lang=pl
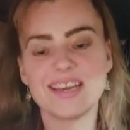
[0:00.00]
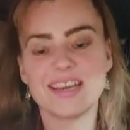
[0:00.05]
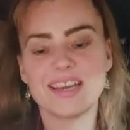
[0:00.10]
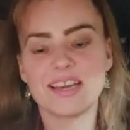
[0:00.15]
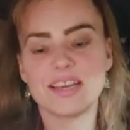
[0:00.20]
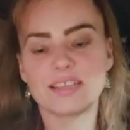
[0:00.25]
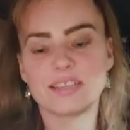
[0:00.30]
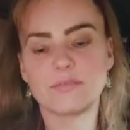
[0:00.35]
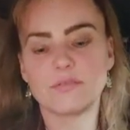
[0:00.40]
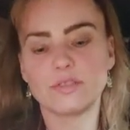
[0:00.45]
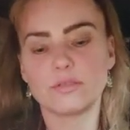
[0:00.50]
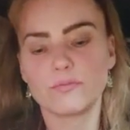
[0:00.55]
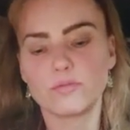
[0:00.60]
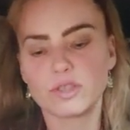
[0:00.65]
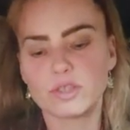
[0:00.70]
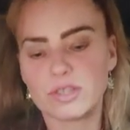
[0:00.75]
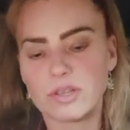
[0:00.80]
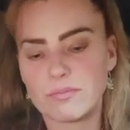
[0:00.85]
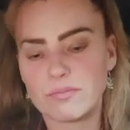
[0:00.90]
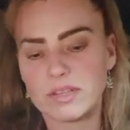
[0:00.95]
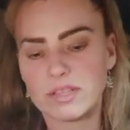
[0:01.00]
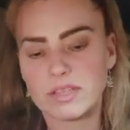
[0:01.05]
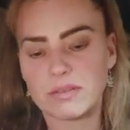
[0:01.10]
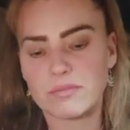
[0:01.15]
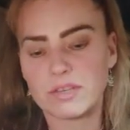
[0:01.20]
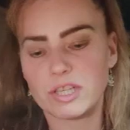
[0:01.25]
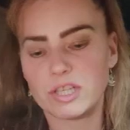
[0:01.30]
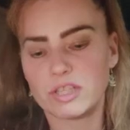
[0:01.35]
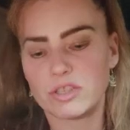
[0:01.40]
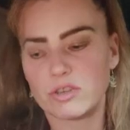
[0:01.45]
E, zawsze można mnie tam
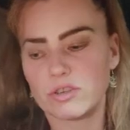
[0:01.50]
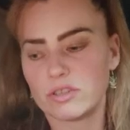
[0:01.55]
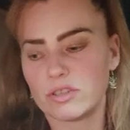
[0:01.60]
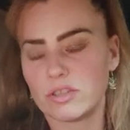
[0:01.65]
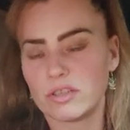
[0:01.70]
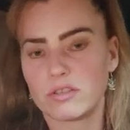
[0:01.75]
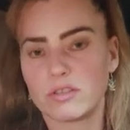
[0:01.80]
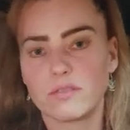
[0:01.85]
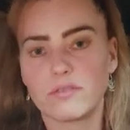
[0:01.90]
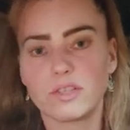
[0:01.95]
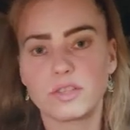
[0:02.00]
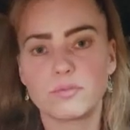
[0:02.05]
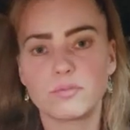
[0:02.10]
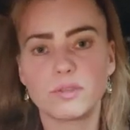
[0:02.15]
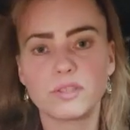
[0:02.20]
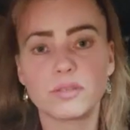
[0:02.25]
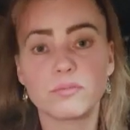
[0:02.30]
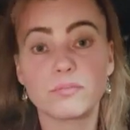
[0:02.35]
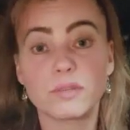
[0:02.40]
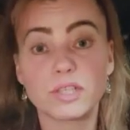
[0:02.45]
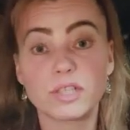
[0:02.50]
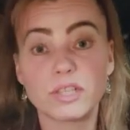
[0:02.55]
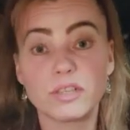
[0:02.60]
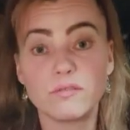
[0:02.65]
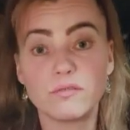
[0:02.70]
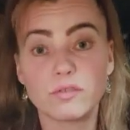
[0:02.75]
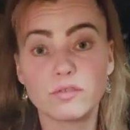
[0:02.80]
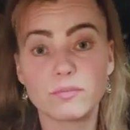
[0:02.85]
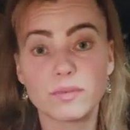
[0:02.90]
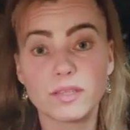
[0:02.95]
jeszcze kontaktować, potem masz te
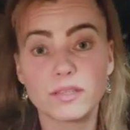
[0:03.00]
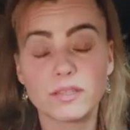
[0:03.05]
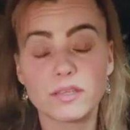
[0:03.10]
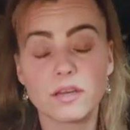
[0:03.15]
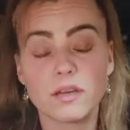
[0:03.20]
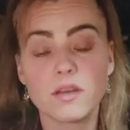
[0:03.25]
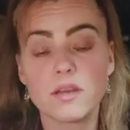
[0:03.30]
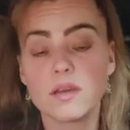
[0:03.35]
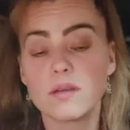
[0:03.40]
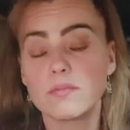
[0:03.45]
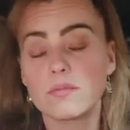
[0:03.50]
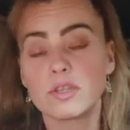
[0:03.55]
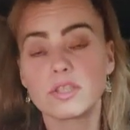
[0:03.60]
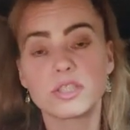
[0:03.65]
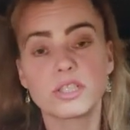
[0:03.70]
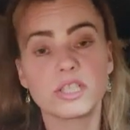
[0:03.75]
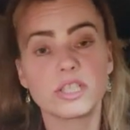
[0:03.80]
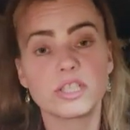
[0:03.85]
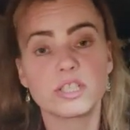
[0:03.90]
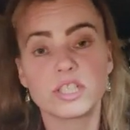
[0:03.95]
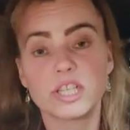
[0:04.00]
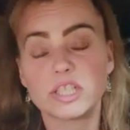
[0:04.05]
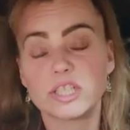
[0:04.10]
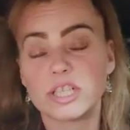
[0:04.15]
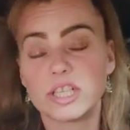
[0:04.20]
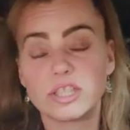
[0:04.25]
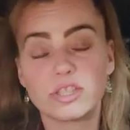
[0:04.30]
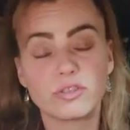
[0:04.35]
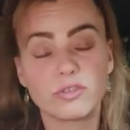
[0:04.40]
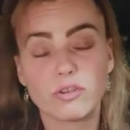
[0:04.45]
informacje, możesz jeszcze
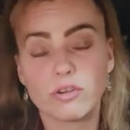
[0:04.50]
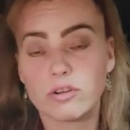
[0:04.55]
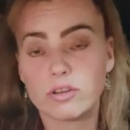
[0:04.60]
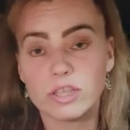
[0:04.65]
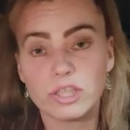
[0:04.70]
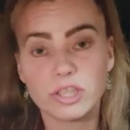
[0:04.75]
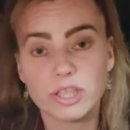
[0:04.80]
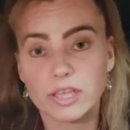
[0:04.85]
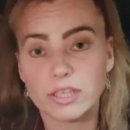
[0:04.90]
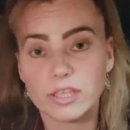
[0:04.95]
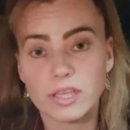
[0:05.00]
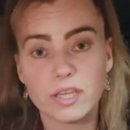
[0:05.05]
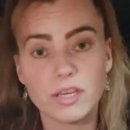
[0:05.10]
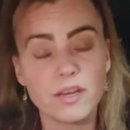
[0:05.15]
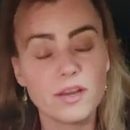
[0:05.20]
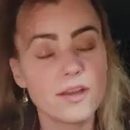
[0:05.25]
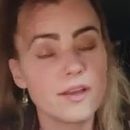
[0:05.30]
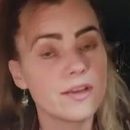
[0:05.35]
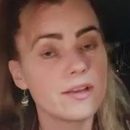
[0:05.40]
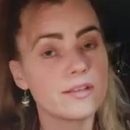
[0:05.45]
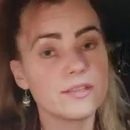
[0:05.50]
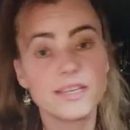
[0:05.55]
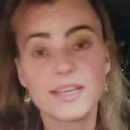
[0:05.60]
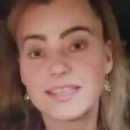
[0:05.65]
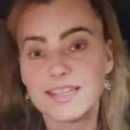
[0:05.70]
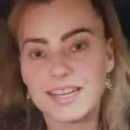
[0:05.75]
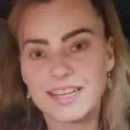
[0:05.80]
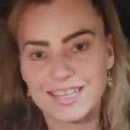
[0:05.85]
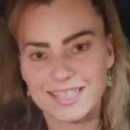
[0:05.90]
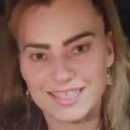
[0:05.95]
dać do koleżanki, nie
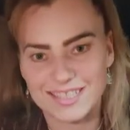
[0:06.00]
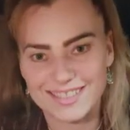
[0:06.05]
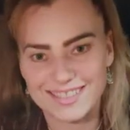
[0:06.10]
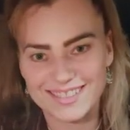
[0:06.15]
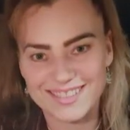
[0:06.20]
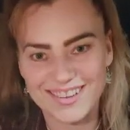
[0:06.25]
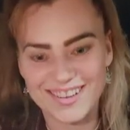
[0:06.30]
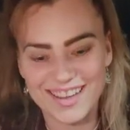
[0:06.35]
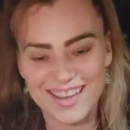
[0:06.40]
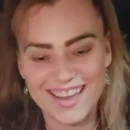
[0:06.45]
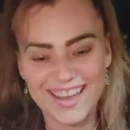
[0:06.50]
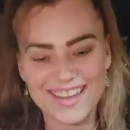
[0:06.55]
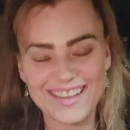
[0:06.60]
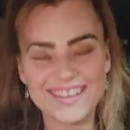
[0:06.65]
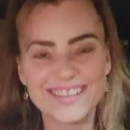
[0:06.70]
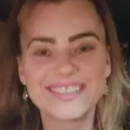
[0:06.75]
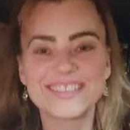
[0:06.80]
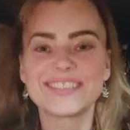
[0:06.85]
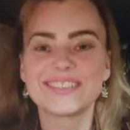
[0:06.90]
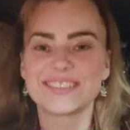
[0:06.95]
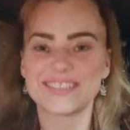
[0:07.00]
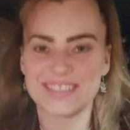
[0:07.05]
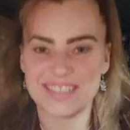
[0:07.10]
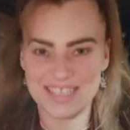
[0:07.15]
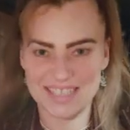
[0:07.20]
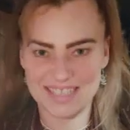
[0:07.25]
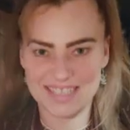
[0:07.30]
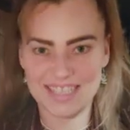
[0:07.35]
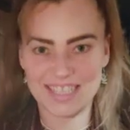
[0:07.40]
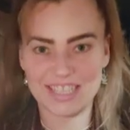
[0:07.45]
zależy, ok?
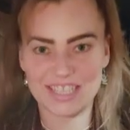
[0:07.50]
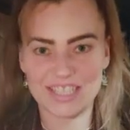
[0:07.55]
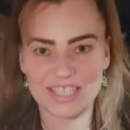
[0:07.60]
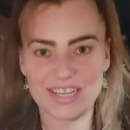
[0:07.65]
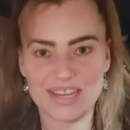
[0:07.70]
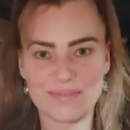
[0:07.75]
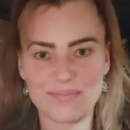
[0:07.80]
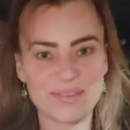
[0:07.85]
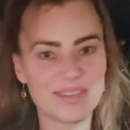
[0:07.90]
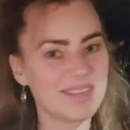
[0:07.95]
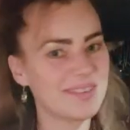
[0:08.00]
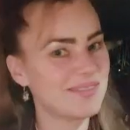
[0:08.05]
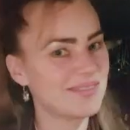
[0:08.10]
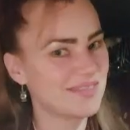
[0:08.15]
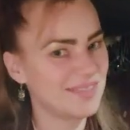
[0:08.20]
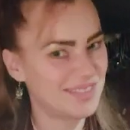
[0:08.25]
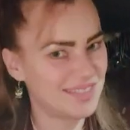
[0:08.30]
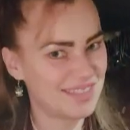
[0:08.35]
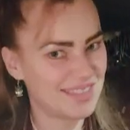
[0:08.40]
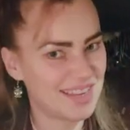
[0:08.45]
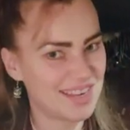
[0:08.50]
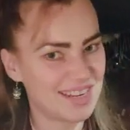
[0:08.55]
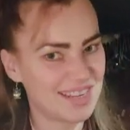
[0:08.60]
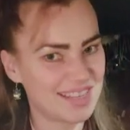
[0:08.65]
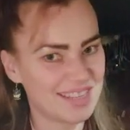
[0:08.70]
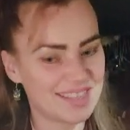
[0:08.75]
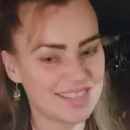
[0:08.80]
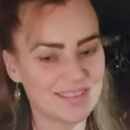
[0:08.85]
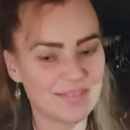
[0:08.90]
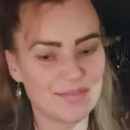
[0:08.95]
Zaczynamy
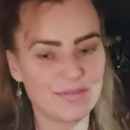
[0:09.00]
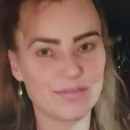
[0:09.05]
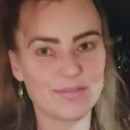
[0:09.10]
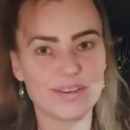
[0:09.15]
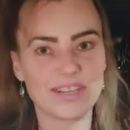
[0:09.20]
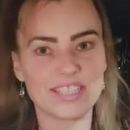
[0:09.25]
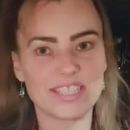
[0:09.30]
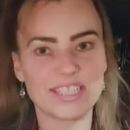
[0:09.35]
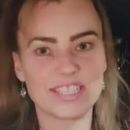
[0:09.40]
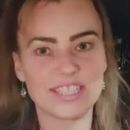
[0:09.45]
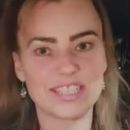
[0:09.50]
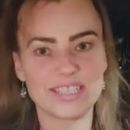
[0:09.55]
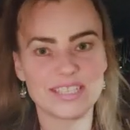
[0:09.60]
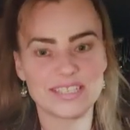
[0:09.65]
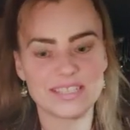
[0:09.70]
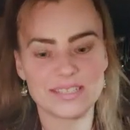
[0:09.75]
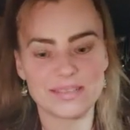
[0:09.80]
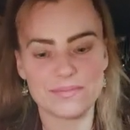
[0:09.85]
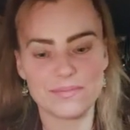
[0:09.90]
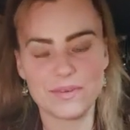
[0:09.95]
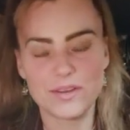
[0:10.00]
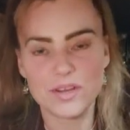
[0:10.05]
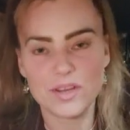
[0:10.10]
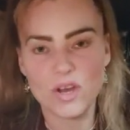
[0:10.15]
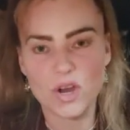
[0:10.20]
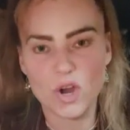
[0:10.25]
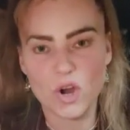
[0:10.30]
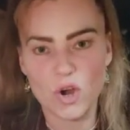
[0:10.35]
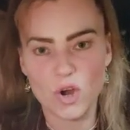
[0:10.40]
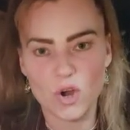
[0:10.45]
teraz właśnie z tym
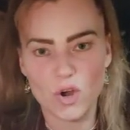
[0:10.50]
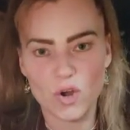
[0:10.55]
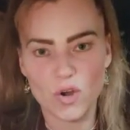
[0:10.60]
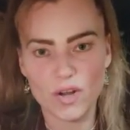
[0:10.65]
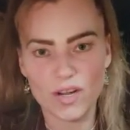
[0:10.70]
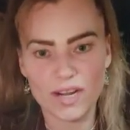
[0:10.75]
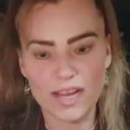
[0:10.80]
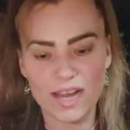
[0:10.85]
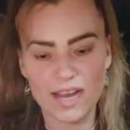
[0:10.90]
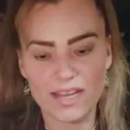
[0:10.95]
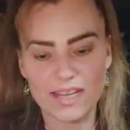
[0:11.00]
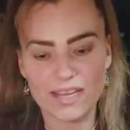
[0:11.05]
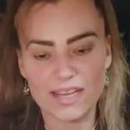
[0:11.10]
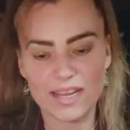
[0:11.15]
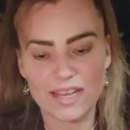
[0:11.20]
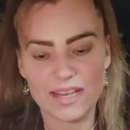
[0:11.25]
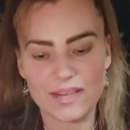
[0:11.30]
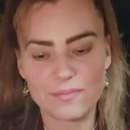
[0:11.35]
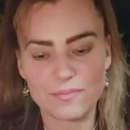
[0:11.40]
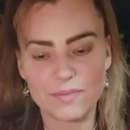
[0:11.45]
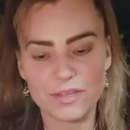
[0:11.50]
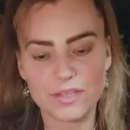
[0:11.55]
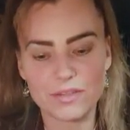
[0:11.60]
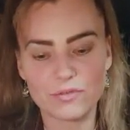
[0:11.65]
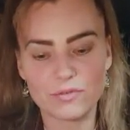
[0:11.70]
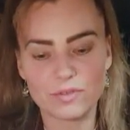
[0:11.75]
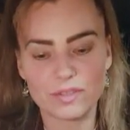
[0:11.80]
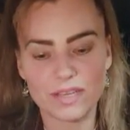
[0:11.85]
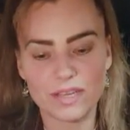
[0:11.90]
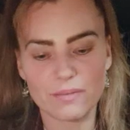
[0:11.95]
orakel. My
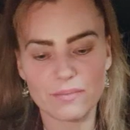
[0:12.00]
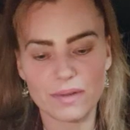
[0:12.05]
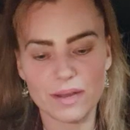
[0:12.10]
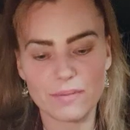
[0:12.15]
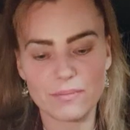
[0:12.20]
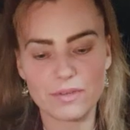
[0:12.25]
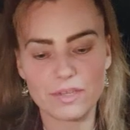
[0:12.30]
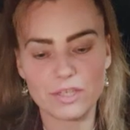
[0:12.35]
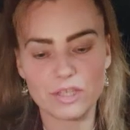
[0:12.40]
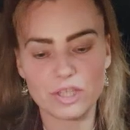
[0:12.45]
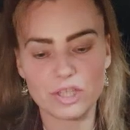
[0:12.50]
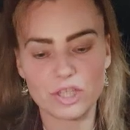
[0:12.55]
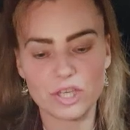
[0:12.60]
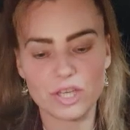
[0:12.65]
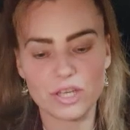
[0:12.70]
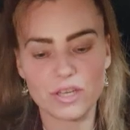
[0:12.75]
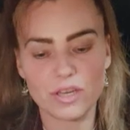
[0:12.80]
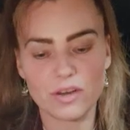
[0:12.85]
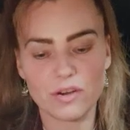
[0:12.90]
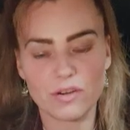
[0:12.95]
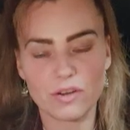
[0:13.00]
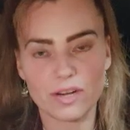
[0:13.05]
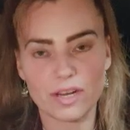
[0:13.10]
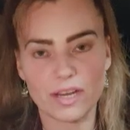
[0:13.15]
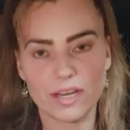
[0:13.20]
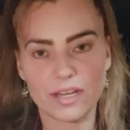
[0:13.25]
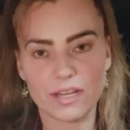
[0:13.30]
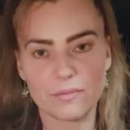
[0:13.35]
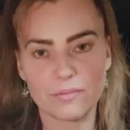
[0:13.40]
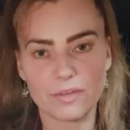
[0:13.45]
tutaj mamy, czy
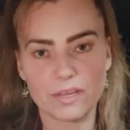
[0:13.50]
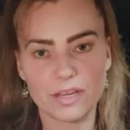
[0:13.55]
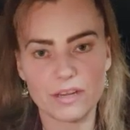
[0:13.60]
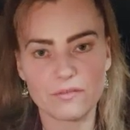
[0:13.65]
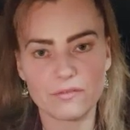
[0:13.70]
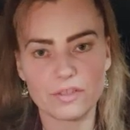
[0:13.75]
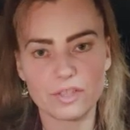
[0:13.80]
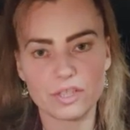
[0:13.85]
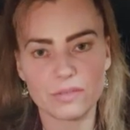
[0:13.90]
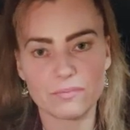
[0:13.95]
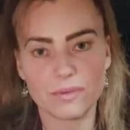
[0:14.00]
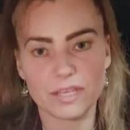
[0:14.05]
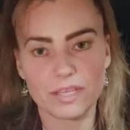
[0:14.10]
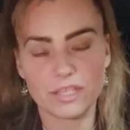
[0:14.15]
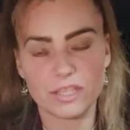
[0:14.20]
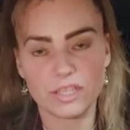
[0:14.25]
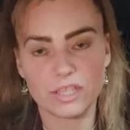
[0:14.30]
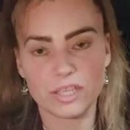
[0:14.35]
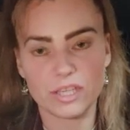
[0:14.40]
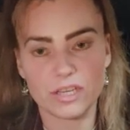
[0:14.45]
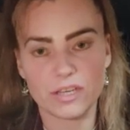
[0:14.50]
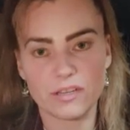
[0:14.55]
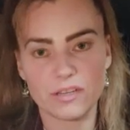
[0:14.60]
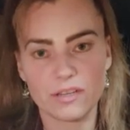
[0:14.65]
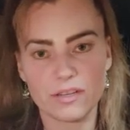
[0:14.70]
orakel pierwszy będzie.